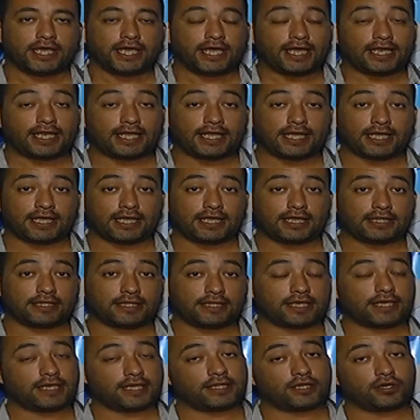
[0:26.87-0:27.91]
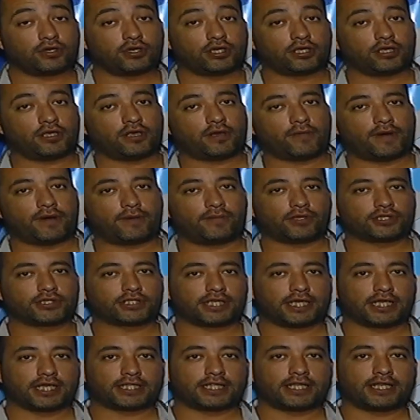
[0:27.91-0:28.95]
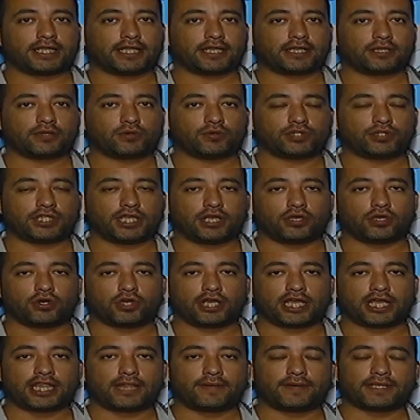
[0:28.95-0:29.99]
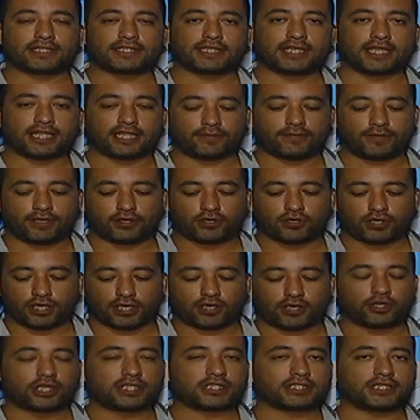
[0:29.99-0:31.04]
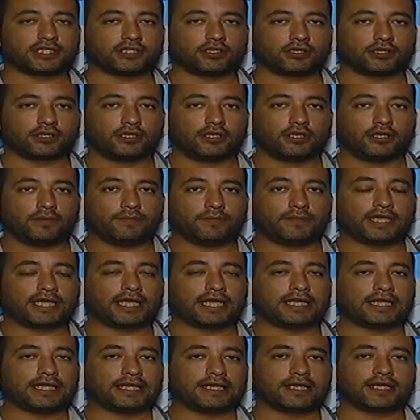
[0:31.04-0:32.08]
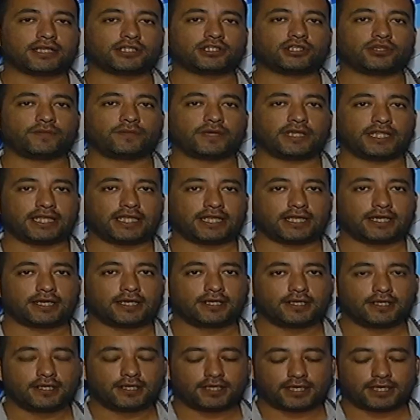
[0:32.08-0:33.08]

En el día de hoy vamos a tener un diálogo nada más y nada menos que con el señor Miguel Ignacio Medina,